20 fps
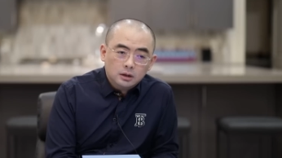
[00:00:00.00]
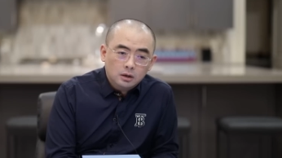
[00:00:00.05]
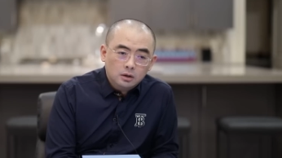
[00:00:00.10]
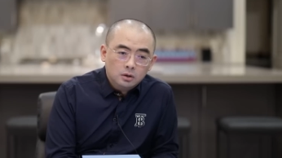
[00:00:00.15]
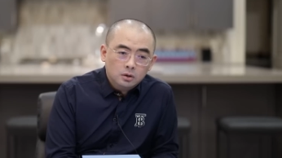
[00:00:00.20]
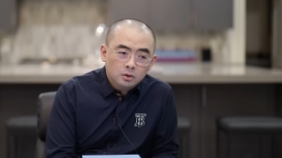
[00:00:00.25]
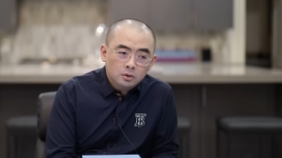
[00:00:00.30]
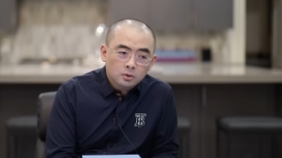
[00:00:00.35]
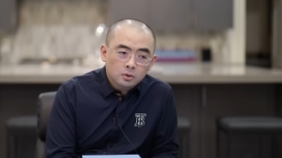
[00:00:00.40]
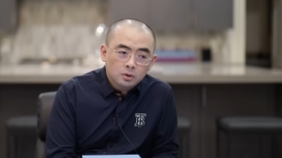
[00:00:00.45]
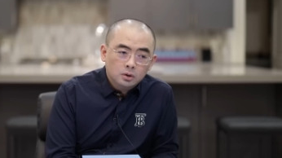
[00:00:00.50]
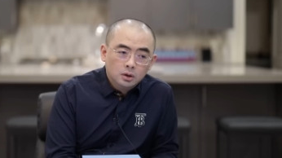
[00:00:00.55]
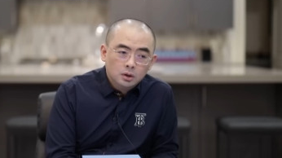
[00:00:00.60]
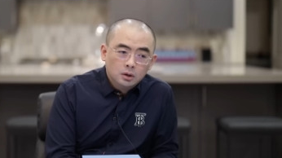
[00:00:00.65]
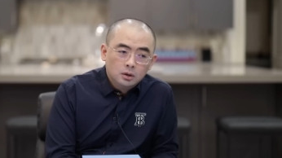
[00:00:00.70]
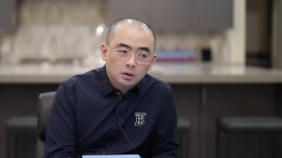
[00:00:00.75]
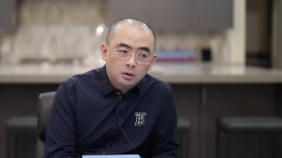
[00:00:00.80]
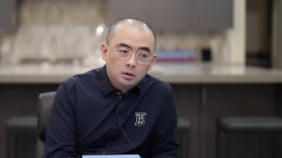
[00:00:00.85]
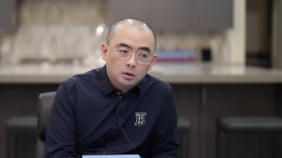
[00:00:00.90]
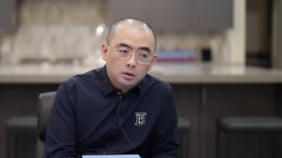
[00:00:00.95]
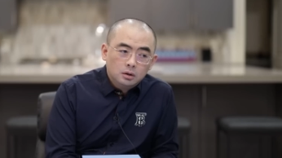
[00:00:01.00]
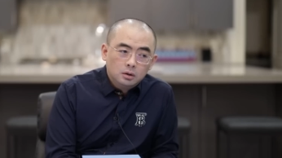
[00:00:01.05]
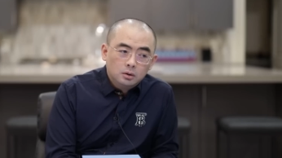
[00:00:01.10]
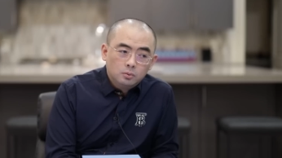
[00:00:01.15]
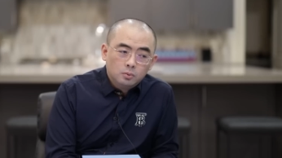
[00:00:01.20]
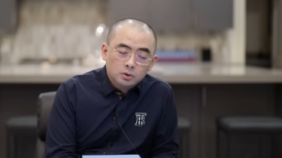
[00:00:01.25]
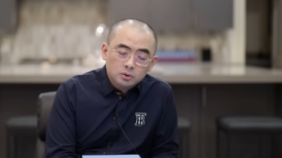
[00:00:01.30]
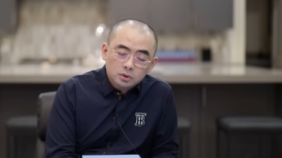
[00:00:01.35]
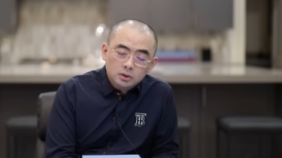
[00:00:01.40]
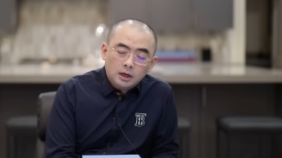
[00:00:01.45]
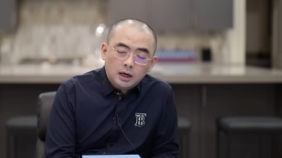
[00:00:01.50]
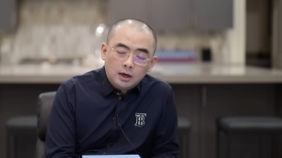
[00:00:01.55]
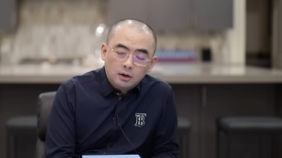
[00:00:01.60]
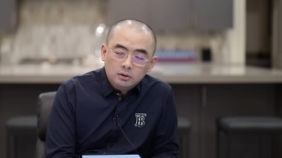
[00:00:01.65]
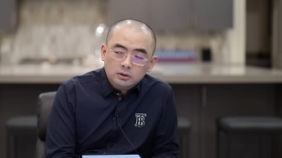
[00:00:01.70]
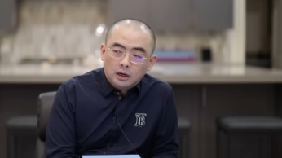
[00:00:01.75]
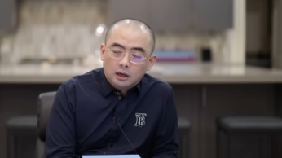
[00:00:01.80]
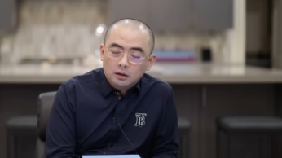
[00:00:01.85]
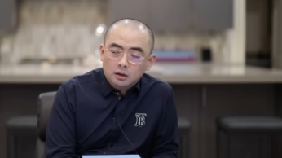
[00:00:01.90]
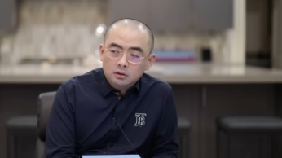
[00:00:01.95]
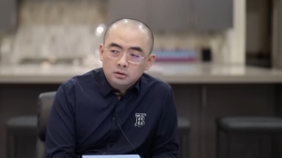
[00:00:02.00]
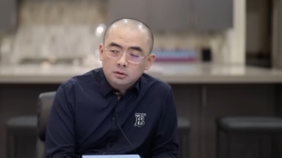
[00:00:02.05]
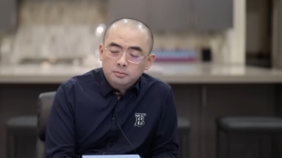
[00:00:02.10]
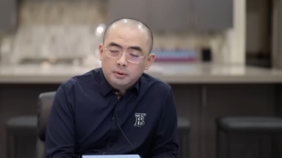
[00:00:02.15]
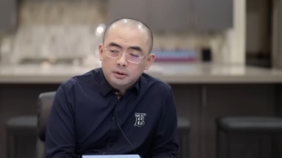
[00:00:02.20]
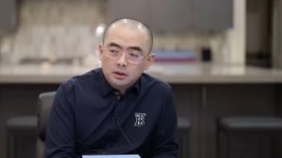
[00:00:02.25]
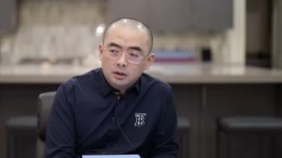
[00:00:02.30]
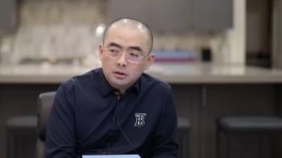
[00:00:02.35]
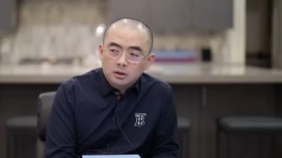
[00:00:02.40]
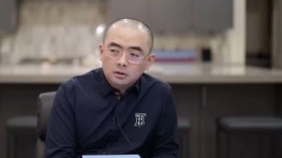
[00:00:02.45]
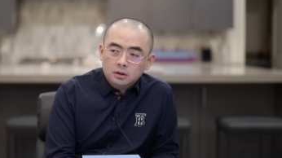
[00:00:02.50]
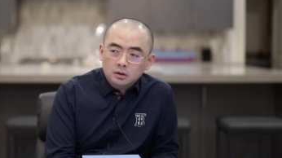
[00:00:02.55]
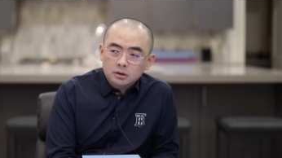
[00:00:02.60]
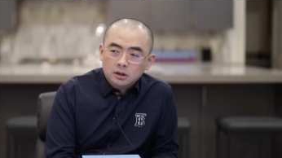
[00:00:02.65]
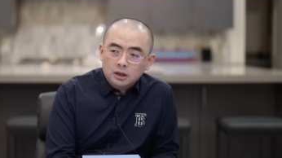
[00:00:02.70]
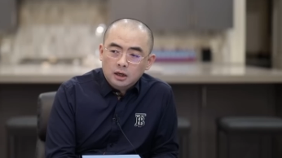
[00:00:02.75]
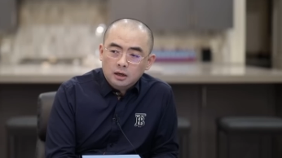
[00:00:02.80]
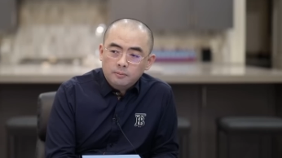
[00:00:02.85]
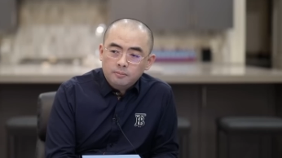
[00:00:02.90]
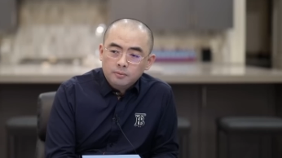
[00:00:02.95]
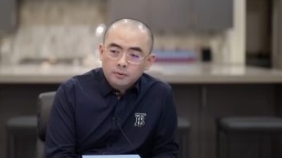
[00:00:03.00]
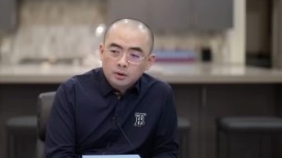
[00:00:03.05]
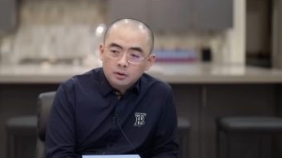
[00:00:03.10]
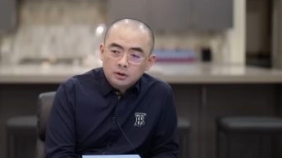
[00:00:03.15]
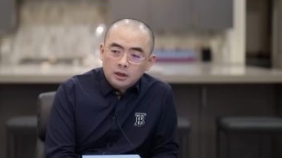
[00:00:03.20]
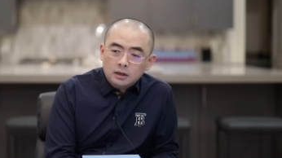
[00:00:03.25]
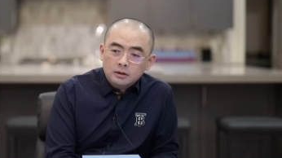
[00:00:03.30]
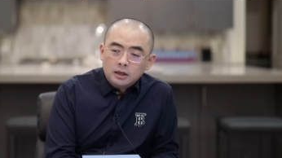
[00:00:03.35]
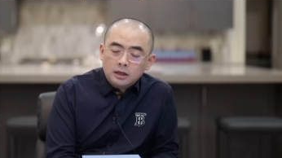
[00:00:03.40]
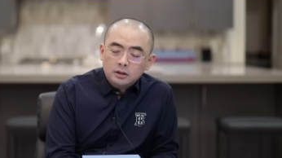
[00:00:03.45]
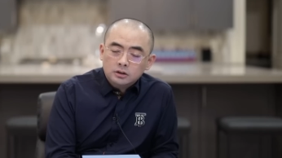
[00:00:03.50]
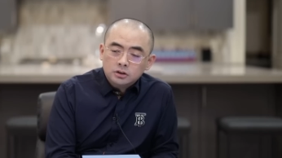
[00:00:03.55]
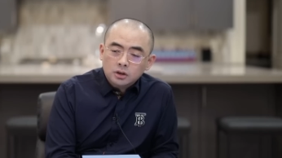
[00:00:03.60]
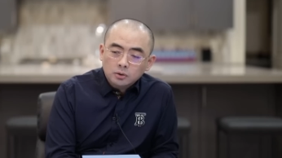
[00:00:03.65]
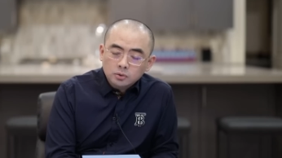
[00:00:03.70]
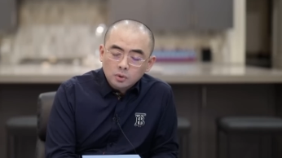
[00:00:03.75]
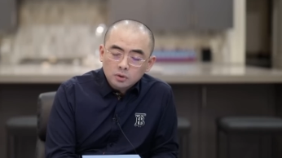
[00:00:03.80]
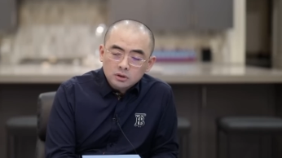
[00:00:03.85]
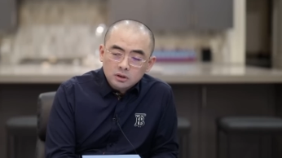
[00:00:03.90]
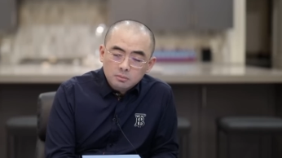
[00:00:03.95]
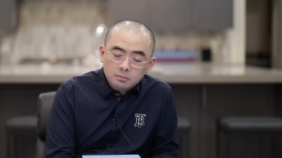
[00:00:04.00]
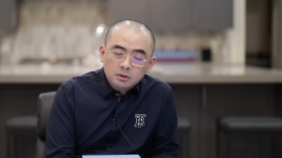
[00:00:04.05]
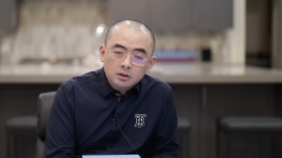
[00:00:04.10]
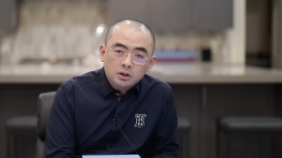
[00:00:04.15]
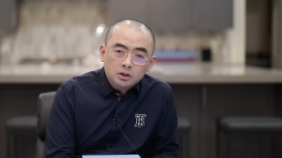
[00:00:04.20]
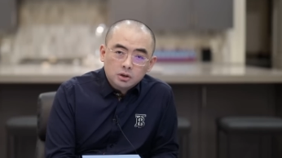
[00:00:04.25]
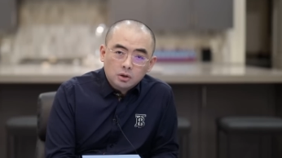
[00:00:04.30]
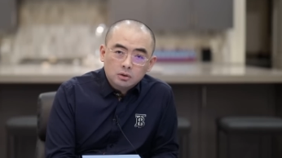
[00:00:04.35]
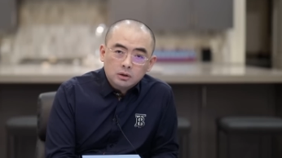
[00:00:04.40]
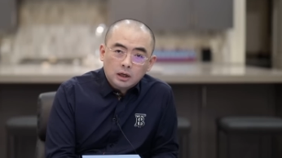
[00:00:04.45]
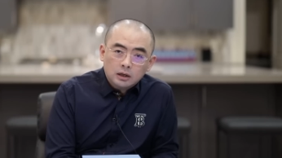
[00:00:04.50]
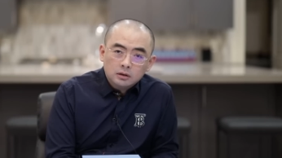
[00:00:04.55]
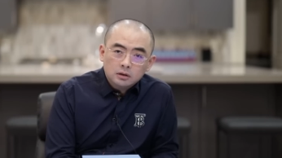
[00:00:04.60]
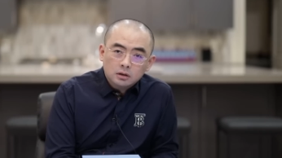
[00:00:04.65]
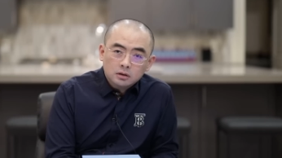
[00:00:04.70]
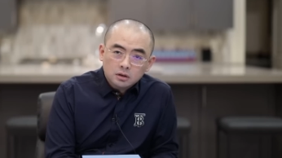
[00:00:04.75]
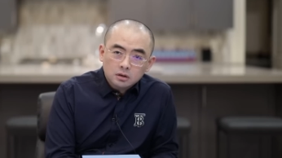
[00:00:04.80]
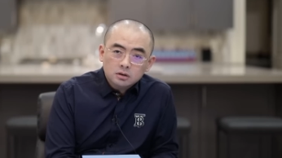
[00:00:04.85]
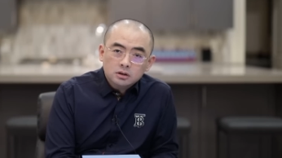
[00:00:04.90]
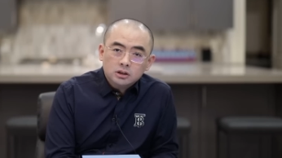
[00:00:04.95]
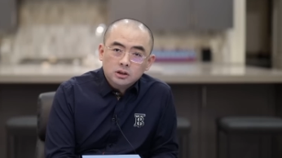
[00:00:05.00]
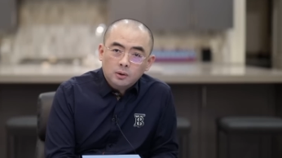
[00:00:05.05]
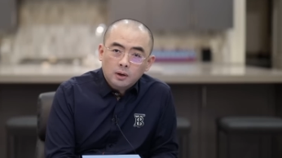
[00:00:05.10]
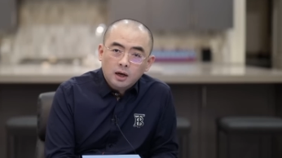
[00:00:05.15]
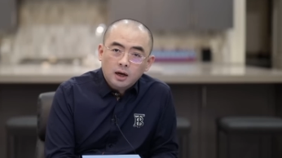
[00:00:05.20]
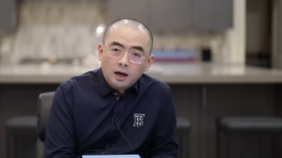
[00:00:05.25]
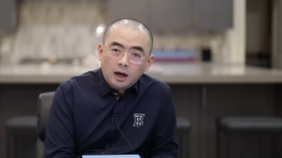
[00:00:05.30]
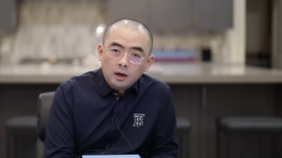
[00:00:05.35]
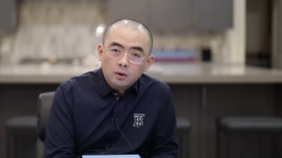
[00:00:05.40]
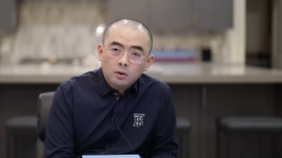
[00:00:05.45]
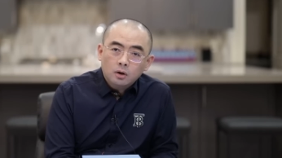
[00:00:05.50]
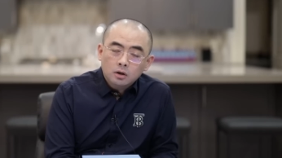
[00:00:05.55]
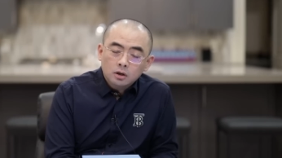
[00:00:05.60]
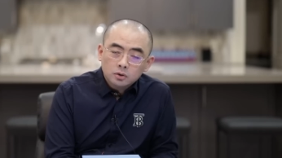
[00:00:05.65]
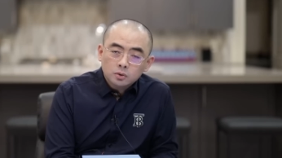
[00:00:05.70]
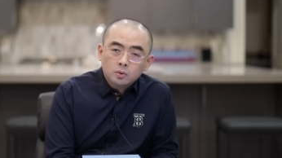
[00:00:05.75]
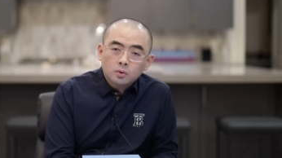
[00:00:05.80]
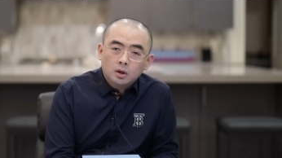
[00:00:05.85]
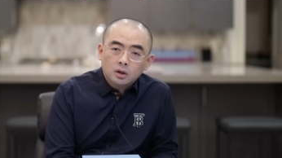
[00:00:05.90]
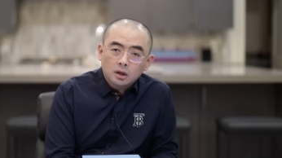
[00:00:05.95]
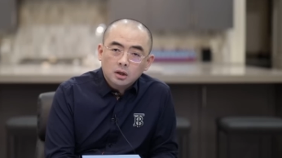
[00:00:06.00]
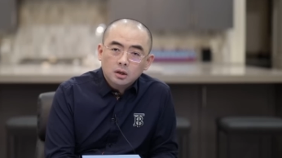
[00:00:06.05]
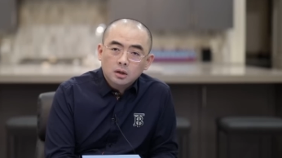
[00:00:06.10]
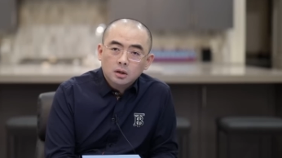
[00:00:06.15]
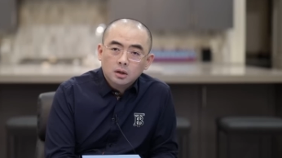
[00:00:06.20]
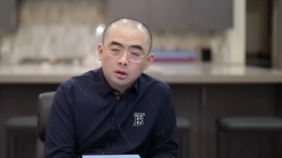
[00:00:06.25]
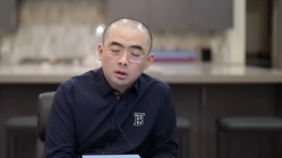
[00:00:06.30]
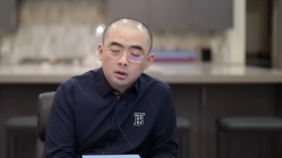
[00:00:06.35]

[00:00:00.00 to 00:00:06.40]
然后，呃，我觉得还有一点呢，日本人可能也他在招收移民的时候，他可能更喜欢韩国和中国人，